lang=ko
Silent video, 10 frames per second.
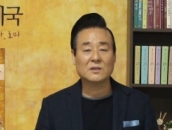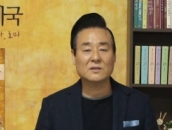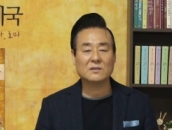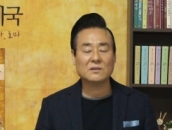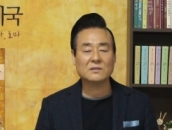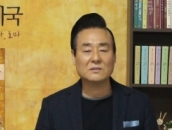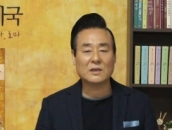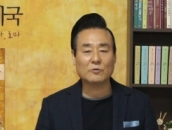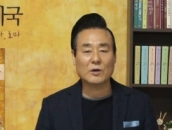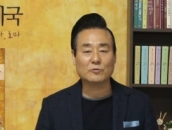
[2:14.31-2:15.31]
그런
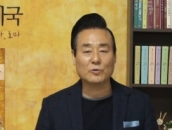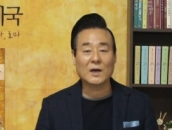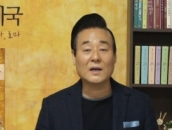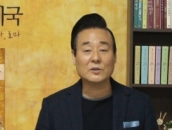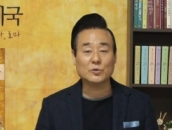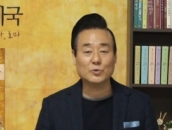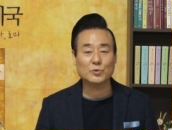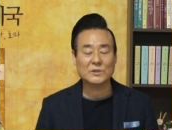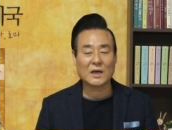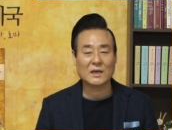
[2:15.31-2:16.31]
상황과
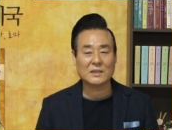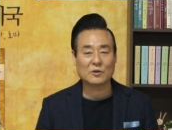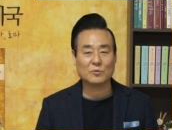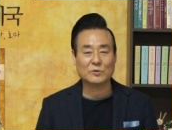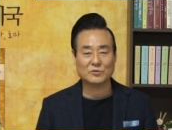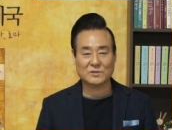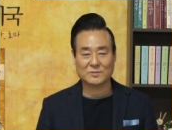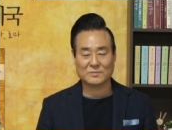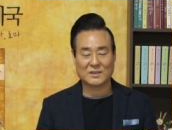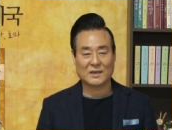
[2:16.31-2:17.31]
유사하다고 볼 수
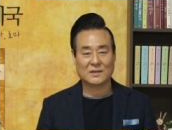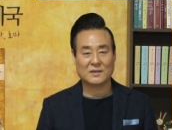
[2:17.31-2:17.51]
있습니다.